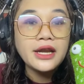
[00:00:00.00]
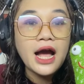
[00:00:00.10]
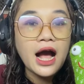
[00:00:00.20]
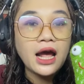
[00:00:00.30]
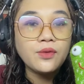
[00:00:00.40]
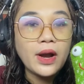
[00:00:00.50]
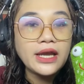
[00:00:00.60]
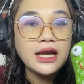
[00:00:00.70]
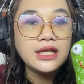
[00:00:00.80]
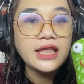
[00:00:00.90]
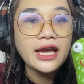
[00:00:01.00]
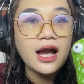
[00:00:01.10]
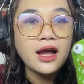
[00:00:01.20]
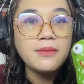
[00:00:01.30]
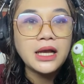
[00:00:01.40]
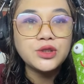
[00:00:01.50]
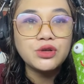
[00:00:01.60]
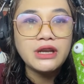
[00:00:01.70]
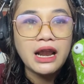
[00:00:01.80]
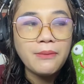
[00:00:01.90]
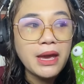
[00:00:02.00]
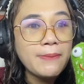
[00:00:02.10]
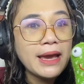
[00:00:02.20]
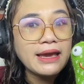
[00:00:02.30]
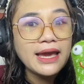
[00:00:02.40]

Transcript: ada arwah yang gentayangan masuk ke dalam bebek